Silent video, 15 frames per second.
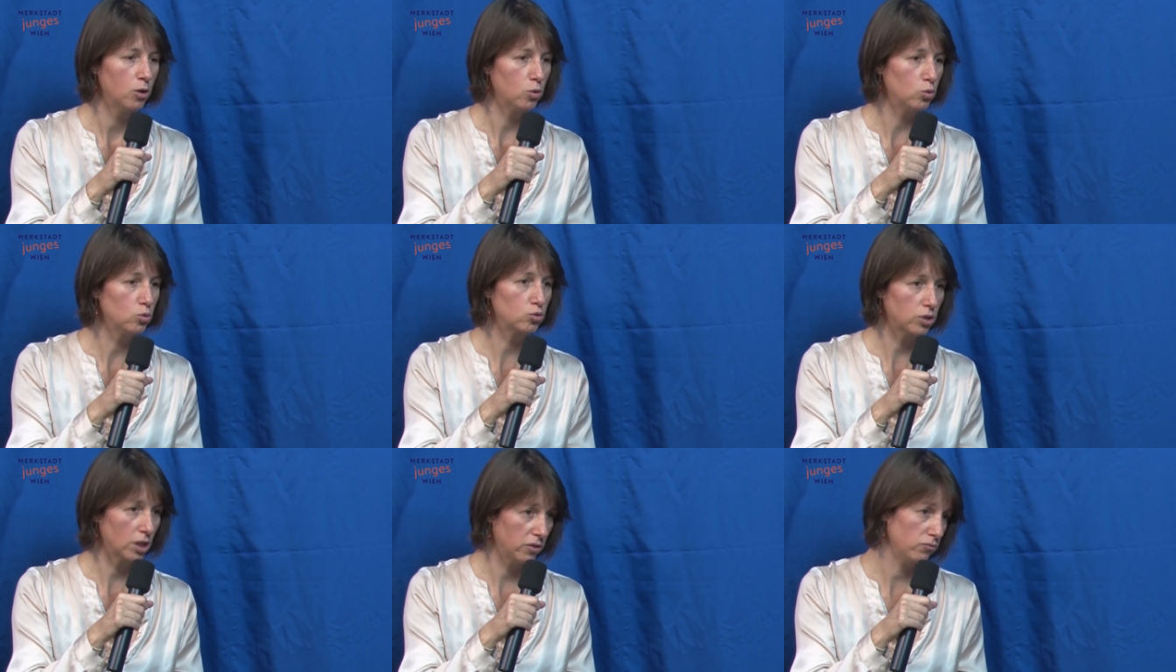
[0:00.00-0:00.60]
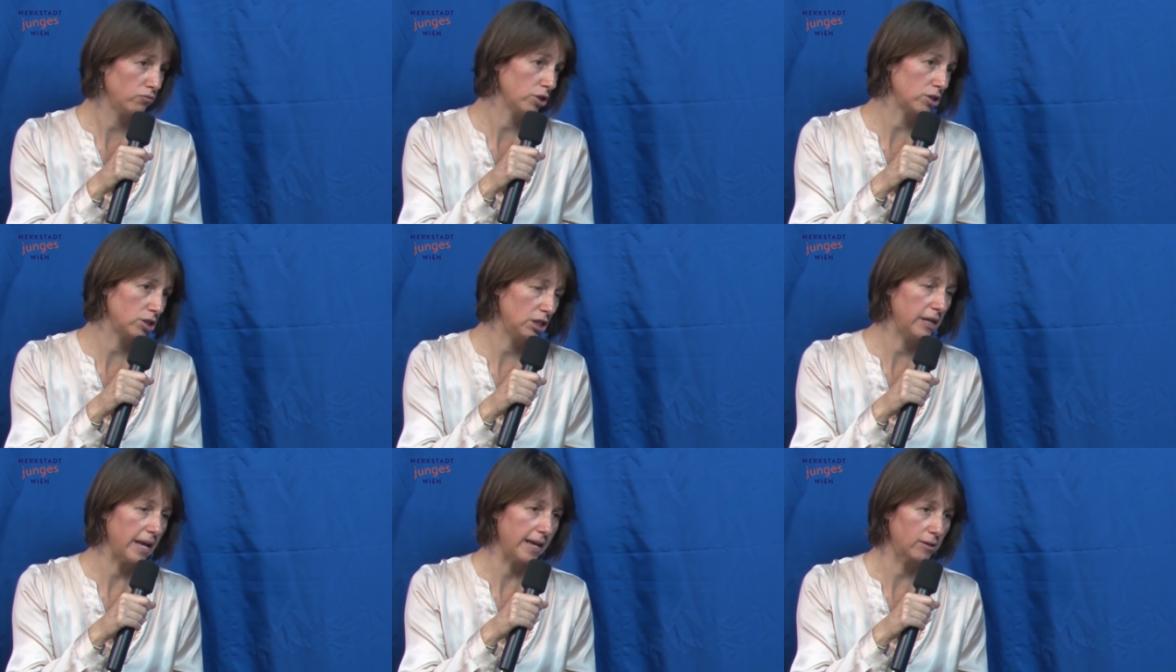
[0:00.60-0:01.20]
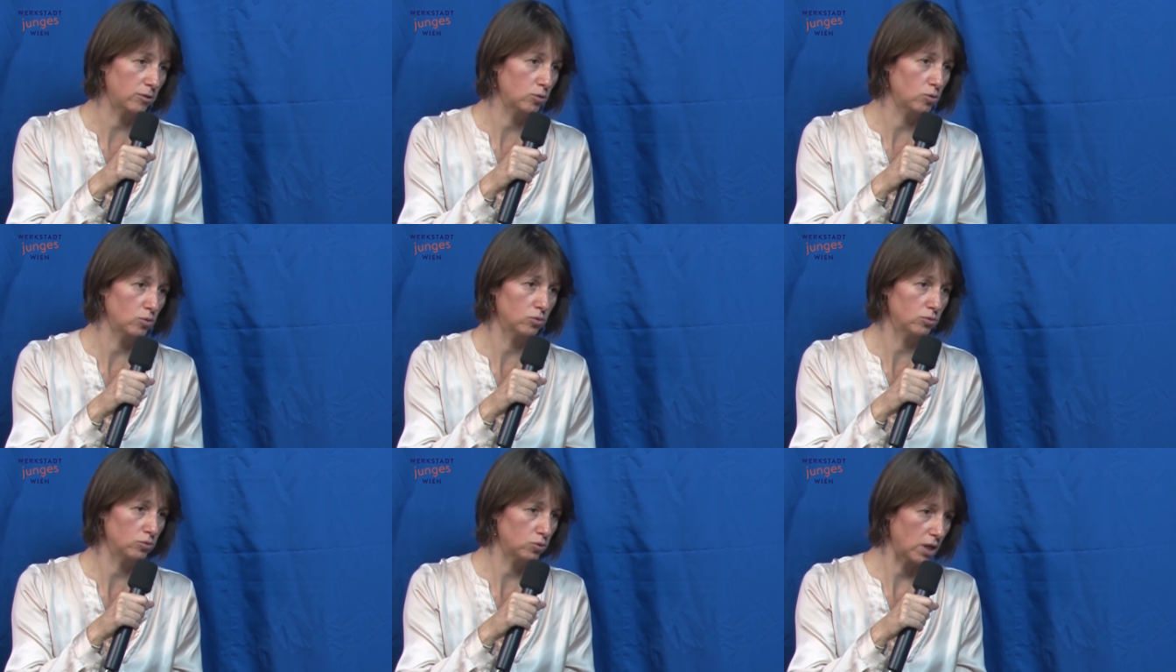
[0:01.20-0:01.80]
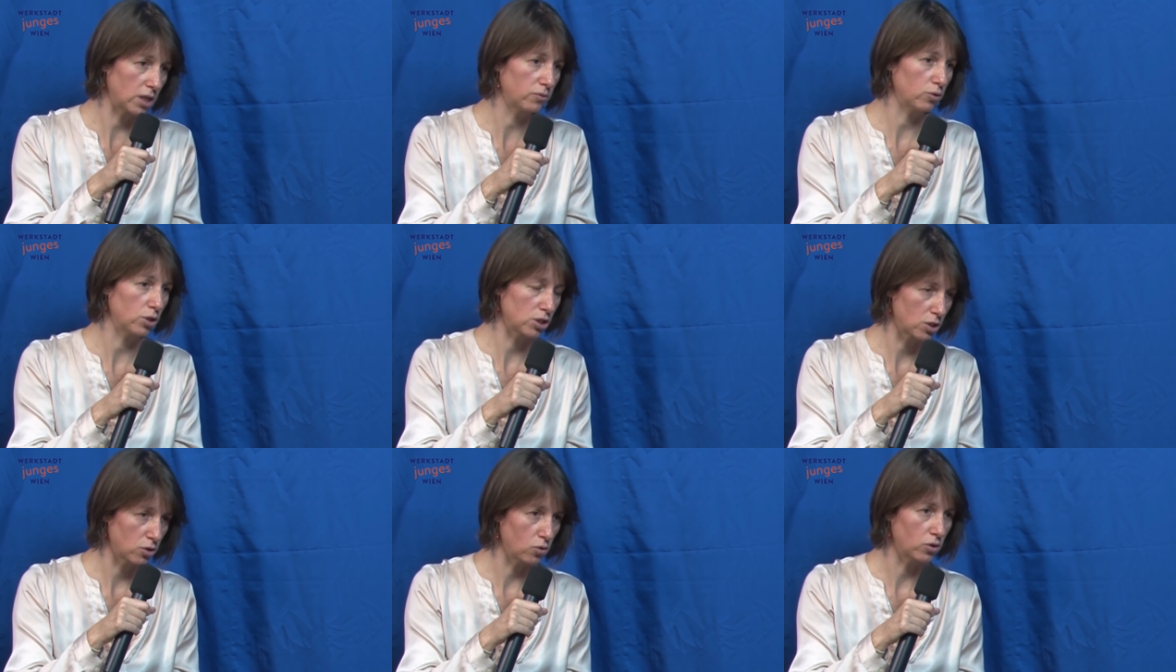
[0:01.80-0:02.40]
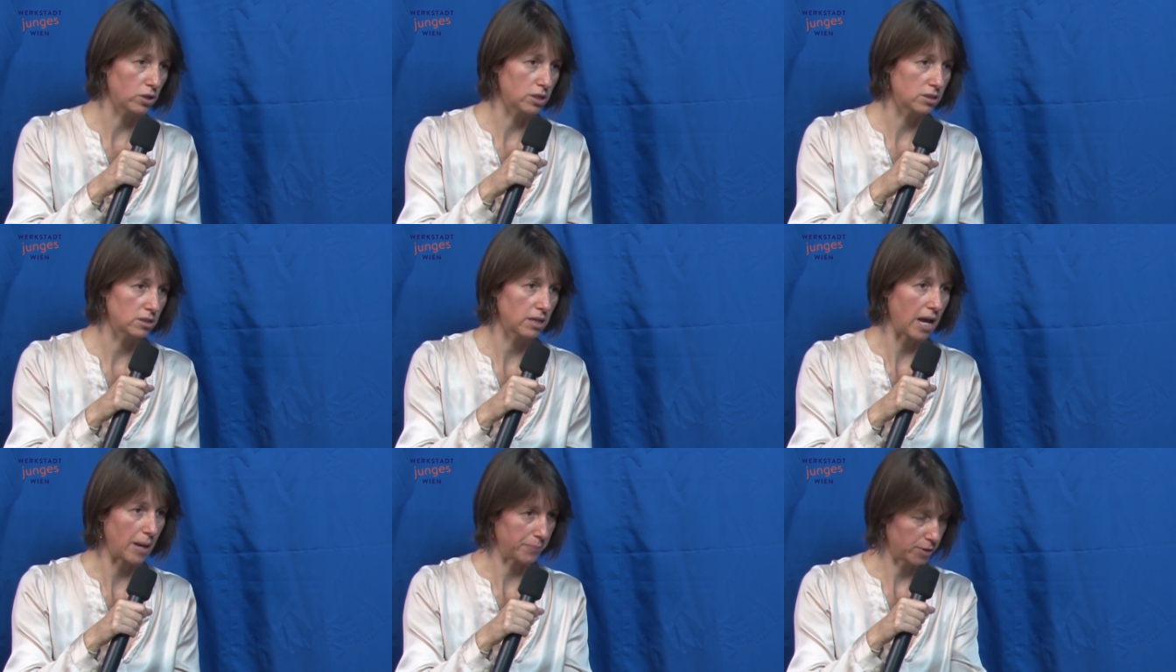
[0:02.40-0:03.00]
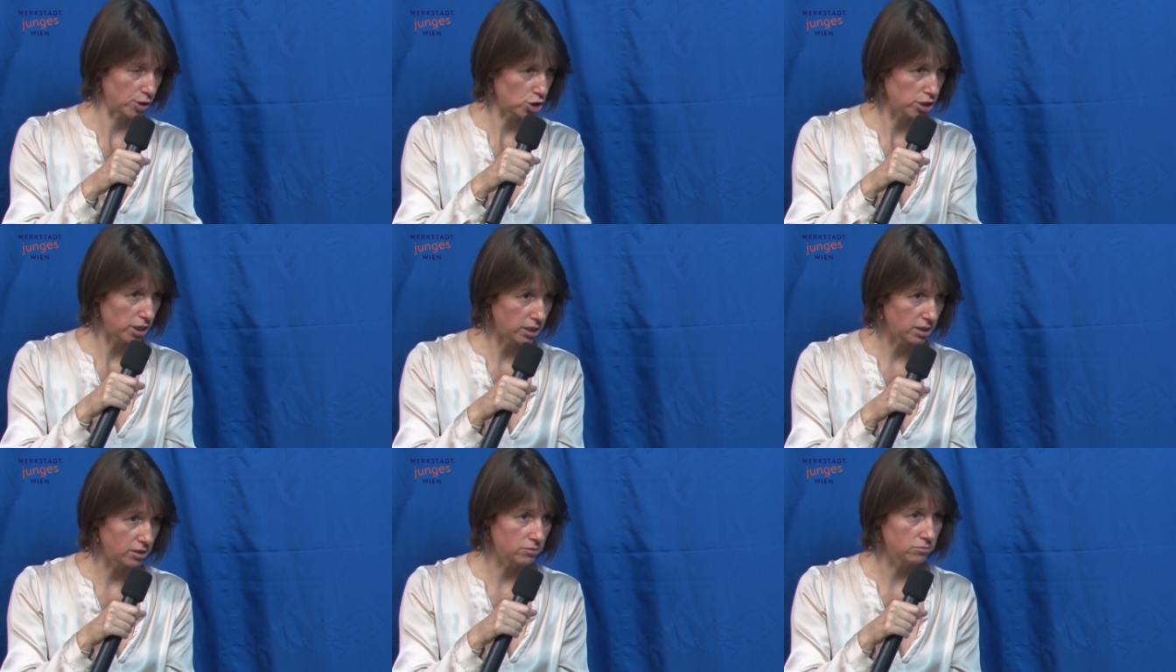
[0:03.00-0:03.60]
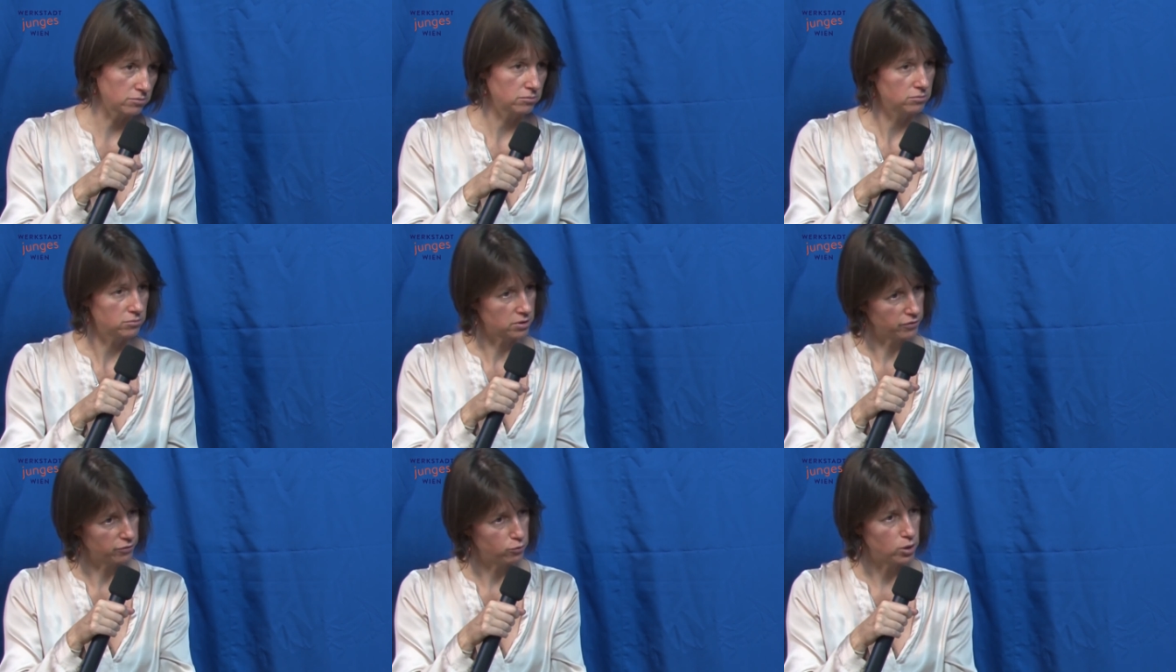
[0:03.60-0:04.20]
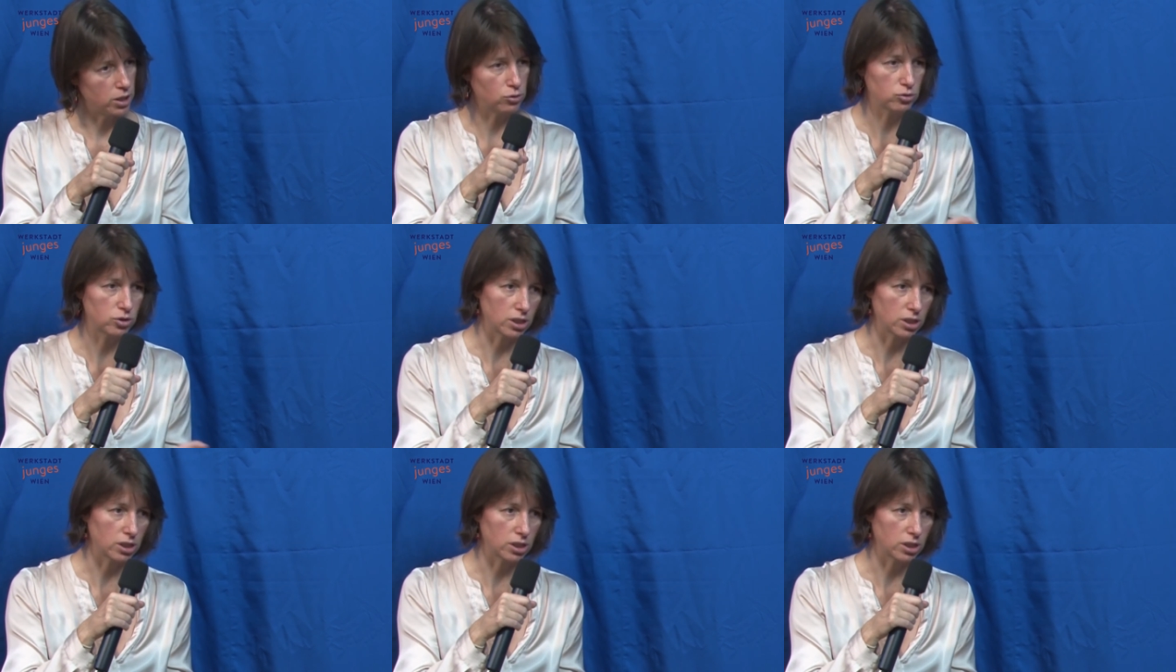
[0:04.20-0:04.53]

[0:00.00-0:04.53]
Und dann wird die Leitung dort, wo das Loch ist, abgeschnitten, davor und